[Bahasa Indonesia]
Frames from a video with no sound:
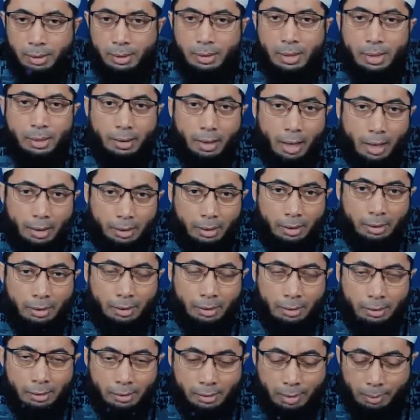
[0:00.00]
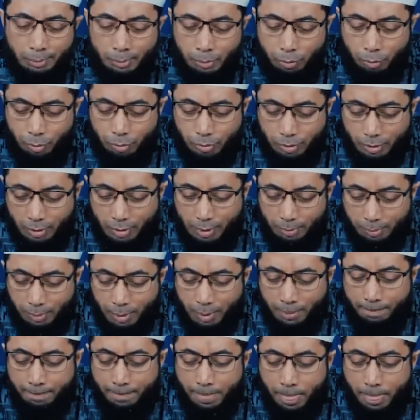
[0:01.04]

ini dari hadis Nabi SAW ya.